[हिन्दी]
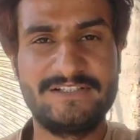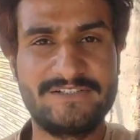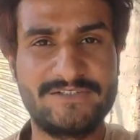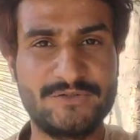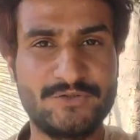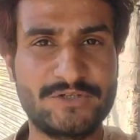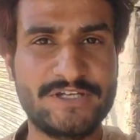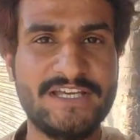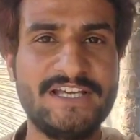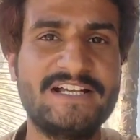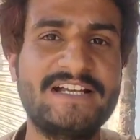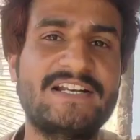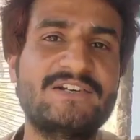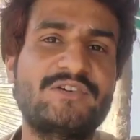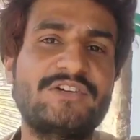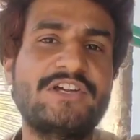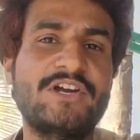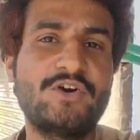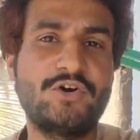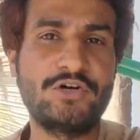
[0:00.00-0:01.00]
क्योंकि अगर
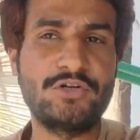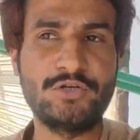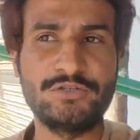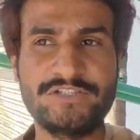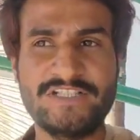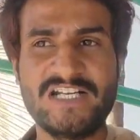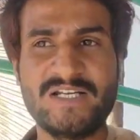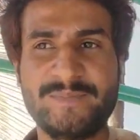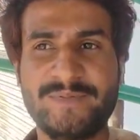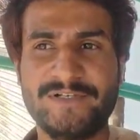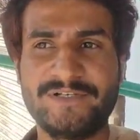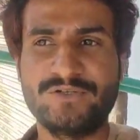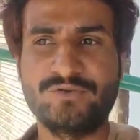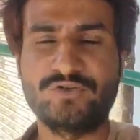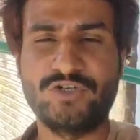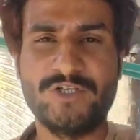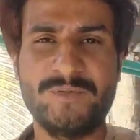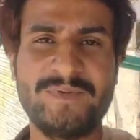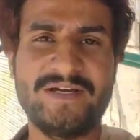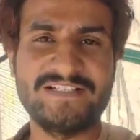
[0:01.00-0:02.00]
कोई और होता ना फिर तो
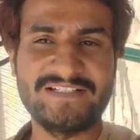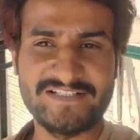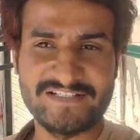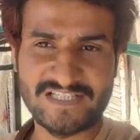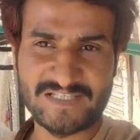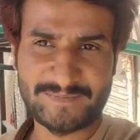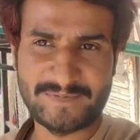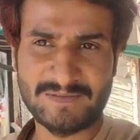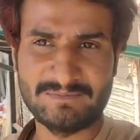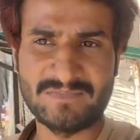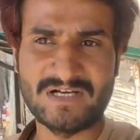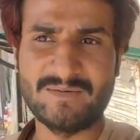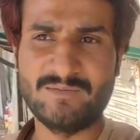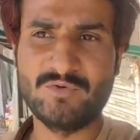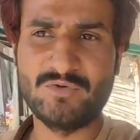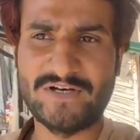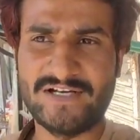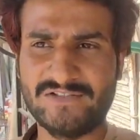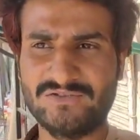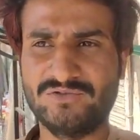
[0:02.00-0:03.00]
कोई बात नहीं फिर
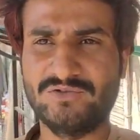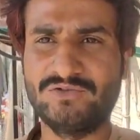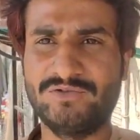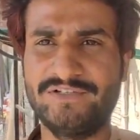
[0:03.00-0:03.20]
मामू है तो